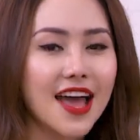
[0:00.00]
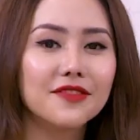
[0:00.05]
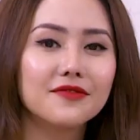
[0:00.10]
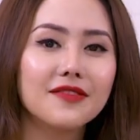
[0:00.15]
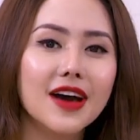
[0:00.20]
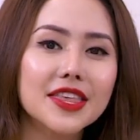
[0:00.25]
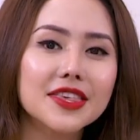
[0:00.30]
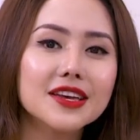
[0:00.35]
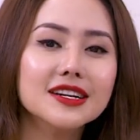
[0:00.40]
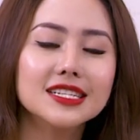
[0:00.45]

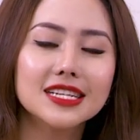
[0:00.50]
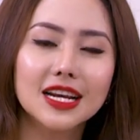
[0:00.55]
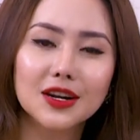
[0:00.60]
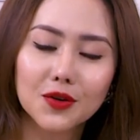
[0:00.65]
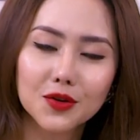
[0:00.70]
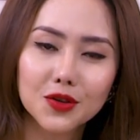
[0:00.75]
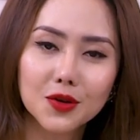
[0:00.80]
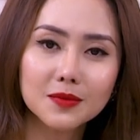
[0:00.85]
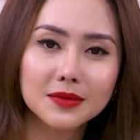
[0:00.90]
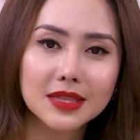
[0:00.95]
Và chương trình
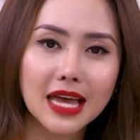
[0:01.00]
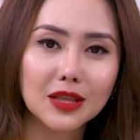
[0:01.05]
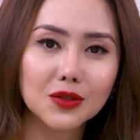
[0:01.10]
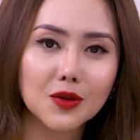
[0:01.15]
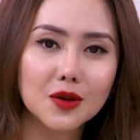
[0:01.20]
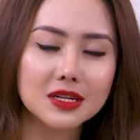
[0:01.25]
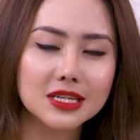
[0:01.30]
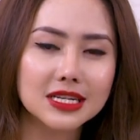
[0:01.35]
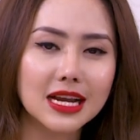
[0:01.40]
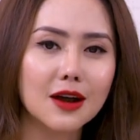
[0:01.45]
của chúng ta
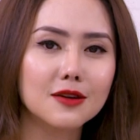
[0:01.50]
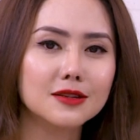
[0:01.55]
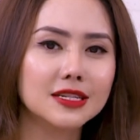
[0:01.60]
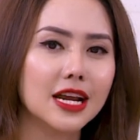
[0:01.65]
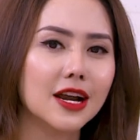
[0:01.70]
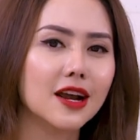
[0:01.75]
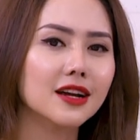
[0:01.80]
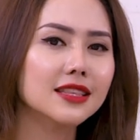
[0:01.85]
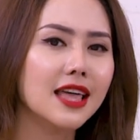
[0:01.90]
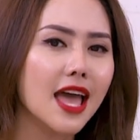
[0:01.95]
tuần sau
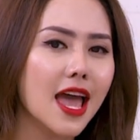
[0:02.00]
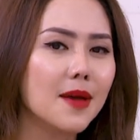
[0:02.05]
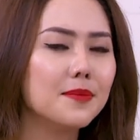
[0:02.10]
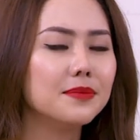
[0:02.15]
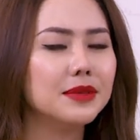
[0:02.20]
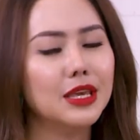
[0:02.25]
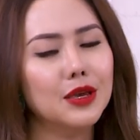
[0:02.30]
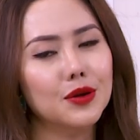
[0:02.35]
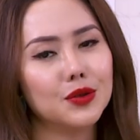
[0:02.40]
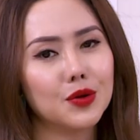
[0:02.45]
sẽ có
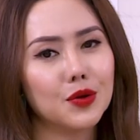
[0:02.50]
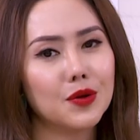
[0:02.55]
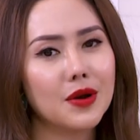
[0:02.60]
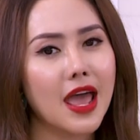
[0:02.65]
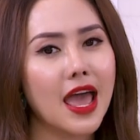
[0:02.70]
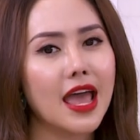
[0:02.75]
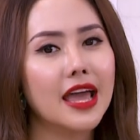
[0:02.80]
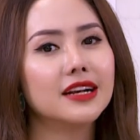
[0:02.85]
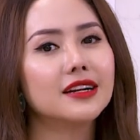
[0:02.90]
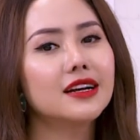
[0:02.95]
thêm nhiều chủ
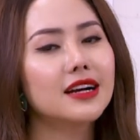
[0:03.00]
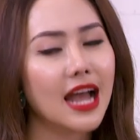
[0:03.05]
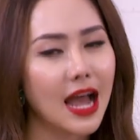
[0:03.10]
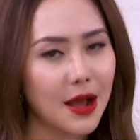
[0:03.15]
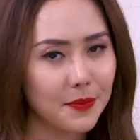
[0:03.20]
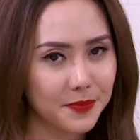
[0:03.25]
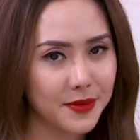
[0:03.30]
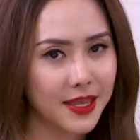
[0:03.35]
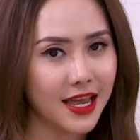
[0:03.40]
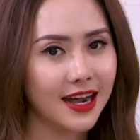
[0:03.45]
đề rất
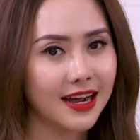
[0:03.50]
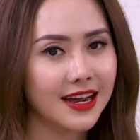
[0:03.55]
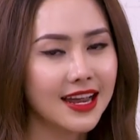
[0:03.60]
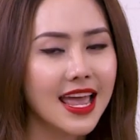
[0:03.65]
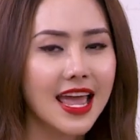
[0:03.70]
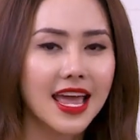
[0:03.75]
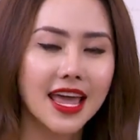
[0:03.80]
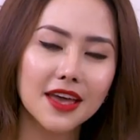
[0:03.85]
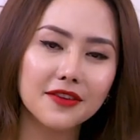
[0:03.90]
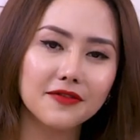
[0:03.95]
hấp dẫn.
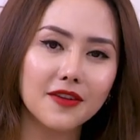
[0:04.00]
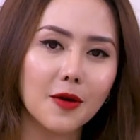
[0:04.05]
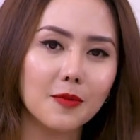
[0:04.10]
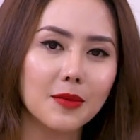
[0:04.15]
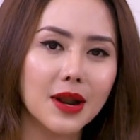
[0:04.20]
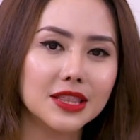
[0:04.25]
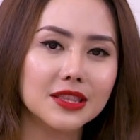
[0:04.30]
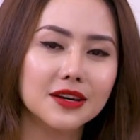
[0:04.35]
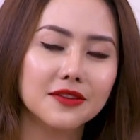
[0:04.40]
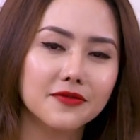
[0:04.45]
Hy vọng
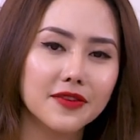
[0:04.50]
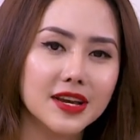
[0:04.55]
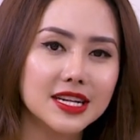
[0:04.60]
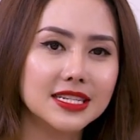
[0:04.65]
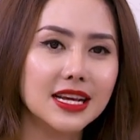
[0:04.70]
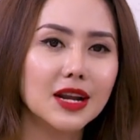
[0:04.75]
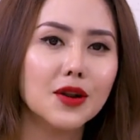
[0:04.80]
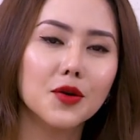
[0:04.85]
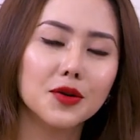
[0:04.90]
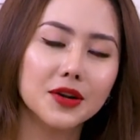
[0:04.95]
là Tường Vi
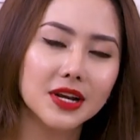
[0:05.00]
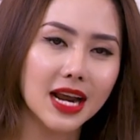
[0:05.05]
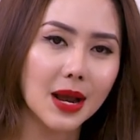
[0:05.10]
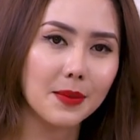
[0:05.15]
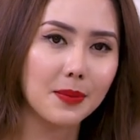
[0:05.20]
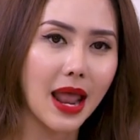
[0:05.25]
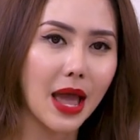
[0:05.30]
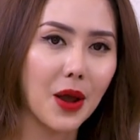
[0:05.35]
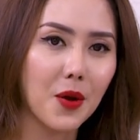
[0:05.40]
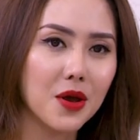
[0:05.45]
sẽ luôn được
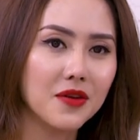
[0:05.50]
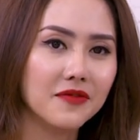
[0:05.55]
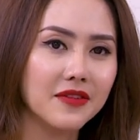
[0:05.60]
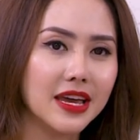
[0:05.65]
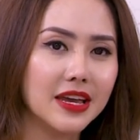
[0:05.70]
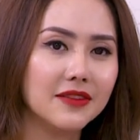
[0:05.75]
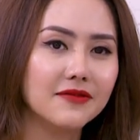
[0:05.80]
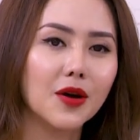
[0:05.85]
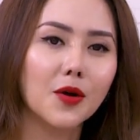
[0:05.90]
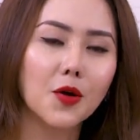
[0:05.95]
gặp lại quý
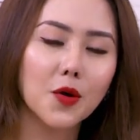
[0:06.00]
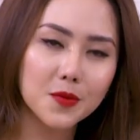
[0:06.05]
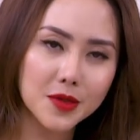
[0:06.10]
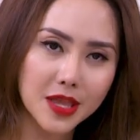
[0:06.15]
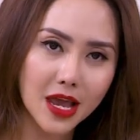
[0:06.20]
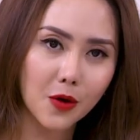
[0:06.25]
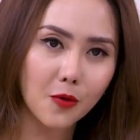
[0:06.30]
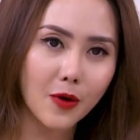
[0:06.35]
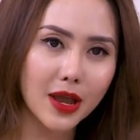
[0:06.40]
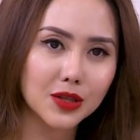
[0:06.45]
vị vào khung
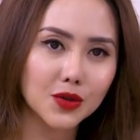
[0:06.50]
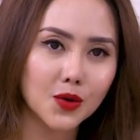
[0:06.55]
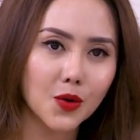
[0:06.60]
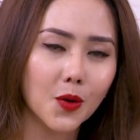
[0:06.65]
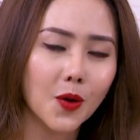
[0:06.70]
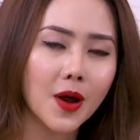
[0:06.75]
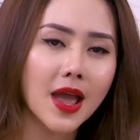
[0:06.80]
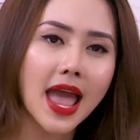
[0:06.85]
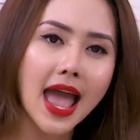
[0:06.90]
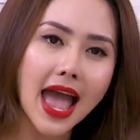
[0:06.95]
giờ quen
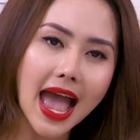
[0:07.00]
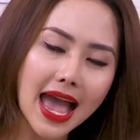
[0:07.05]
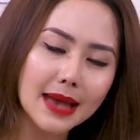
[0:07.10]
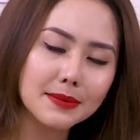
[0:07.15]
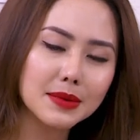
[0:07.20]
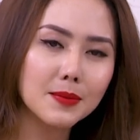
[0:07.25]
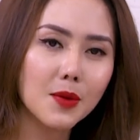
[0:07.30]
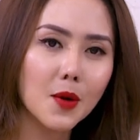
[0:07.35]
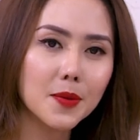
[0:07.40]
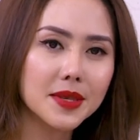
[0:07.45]
thuộc
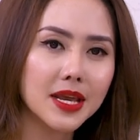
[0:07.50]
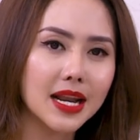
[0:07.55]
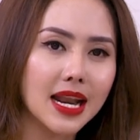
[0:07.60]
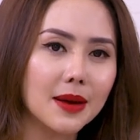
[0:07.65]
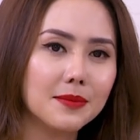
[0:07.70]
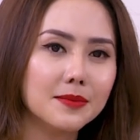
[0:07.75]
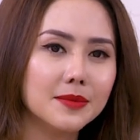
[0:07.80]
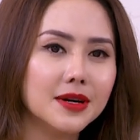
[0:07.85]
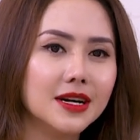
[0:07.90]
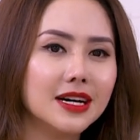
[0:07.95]

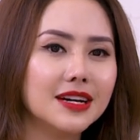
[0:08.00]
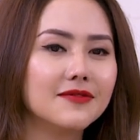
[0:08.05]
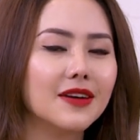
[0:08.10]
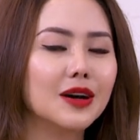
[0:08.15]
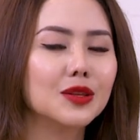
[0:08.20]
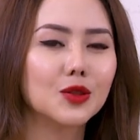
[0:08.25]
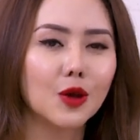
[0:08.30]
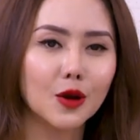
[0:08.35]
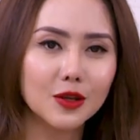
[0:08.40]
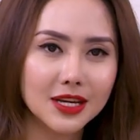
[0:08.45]
21h50
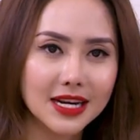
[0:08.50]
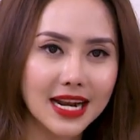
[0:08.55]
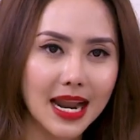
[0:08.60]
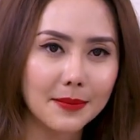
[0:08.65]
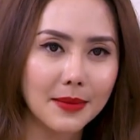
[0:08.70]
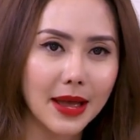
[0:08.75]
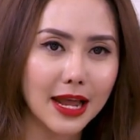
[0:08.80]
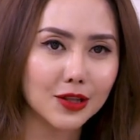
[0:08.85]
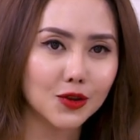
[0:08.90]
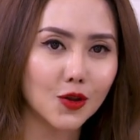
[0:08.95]
vào tối thứ
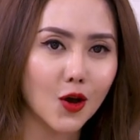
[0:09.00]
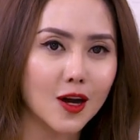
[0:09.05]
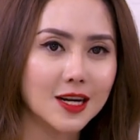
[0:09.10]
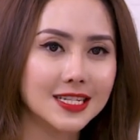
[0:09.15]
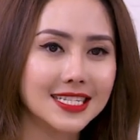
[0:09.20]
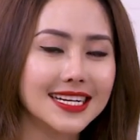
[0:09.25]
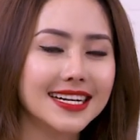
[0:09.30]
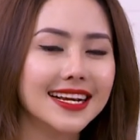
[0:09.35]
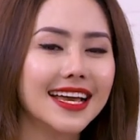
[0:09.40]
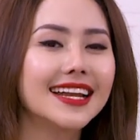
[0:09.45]
Năm hàng tuần
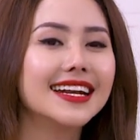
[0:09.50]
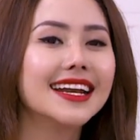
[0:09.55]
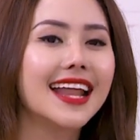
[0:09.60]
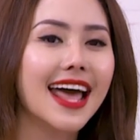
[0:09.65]
trên kênh